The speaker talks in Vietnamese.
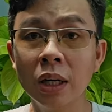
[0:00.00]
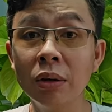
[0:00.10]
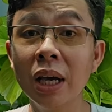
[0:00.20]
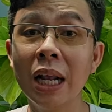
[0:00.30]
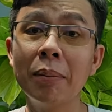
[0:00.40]
nếu
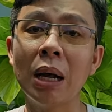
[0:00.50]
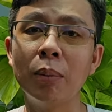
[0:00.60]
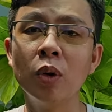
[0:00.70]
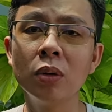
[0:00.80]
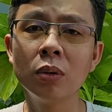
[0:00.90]
như anh em nào
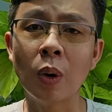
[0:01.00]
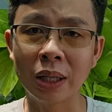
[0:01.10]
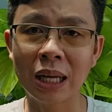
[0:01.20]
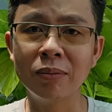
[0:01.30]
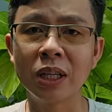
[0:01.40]
muốn
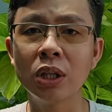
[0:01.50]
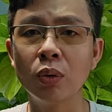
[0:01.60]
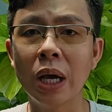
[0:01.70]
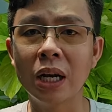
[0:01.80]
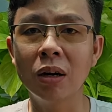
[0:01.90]
quan tâm về cái
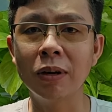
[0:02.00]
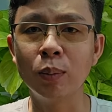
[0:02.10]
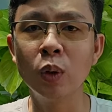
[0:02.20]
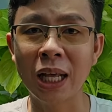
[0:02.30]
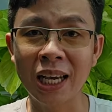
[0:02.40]
chủ đề đó và
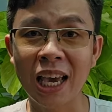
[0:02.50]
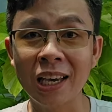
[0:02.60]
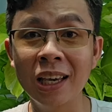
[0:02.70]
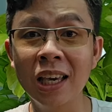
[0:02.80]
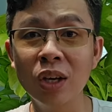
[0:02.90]
muốn lắng nghe
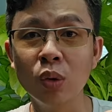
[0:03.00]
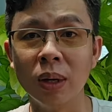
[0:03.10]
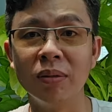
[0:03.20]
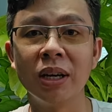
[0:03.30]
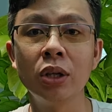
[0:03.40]
cái ý kiến của
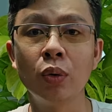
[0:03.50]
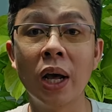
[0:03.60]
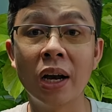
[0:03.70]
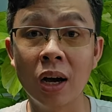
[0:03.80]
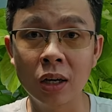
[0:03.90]
mình về cái chủ
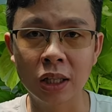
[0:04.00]
đề đó